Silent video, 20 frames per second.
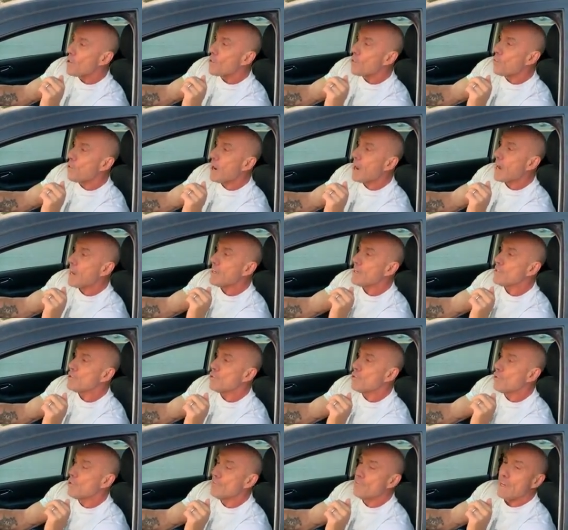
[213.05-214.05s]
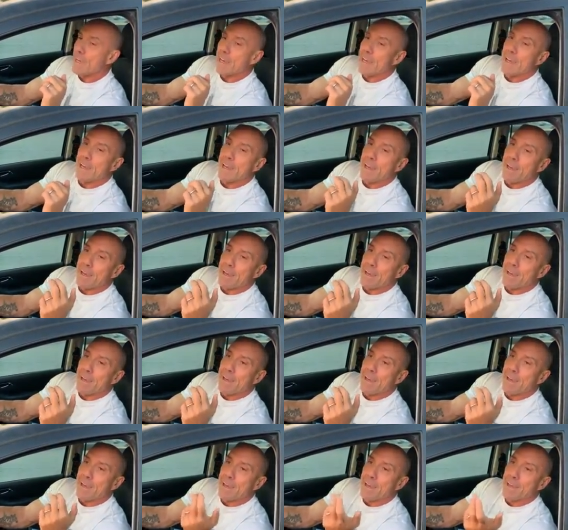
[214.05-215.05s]
qua è
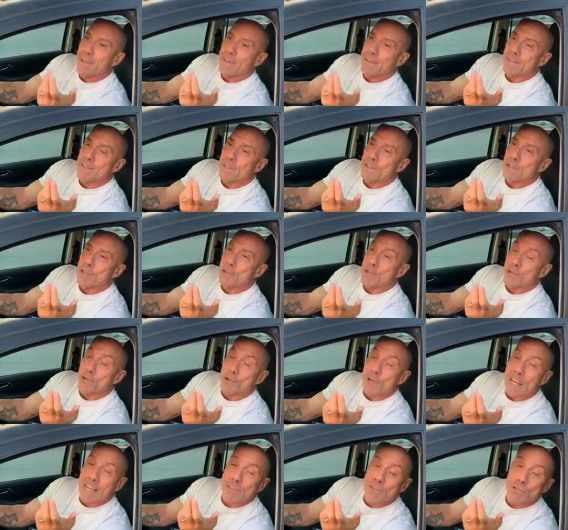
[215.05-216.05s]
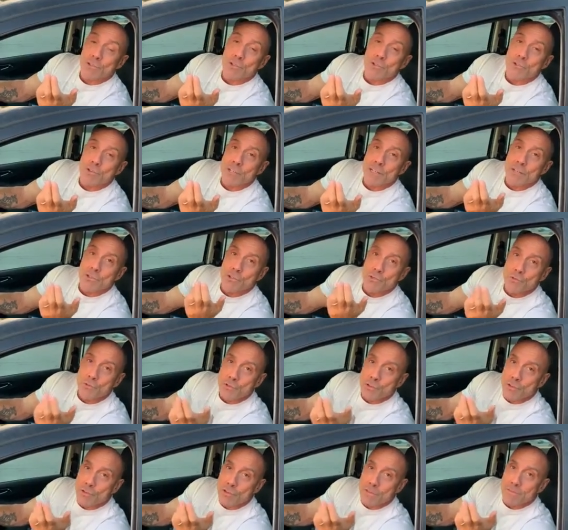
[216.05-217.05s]
dove sono nato, sono
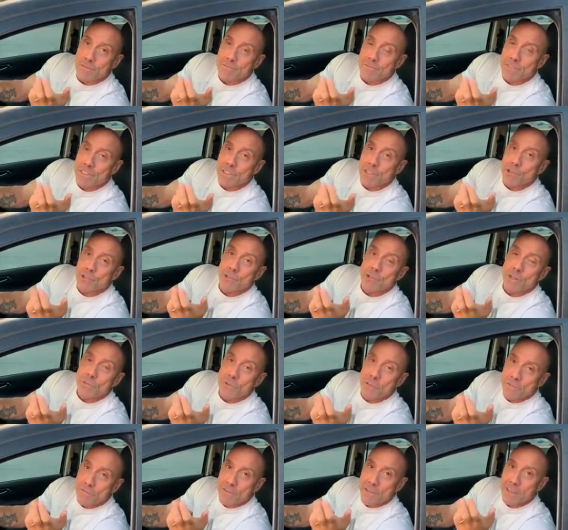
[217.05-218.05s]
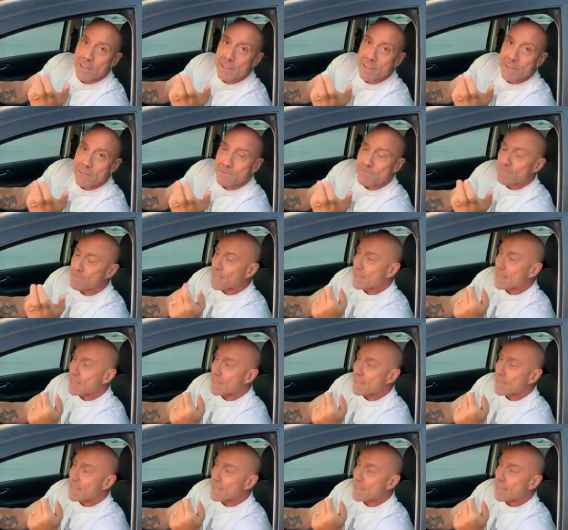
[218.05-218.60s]
cresciuto, ci sono i miei figli